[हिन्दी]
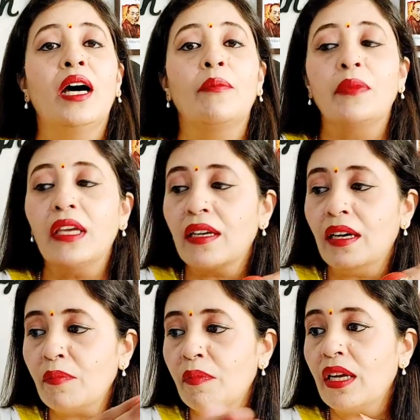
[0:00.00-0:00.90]
अपने
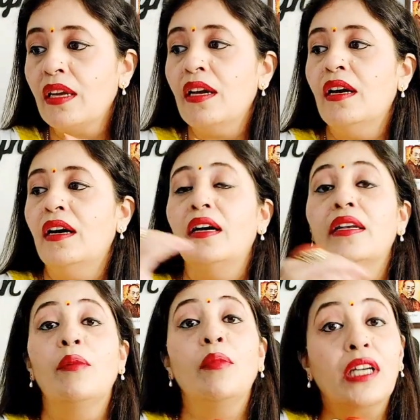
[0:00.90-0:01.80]
घर में
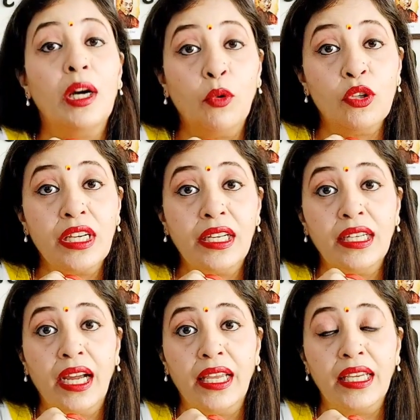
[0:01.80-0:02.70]
नमक का पोचा
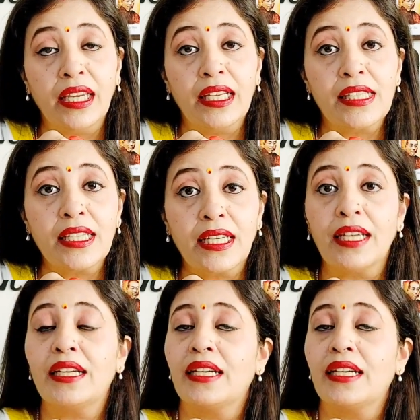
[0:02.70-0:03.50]
लगाएंगे ठीक है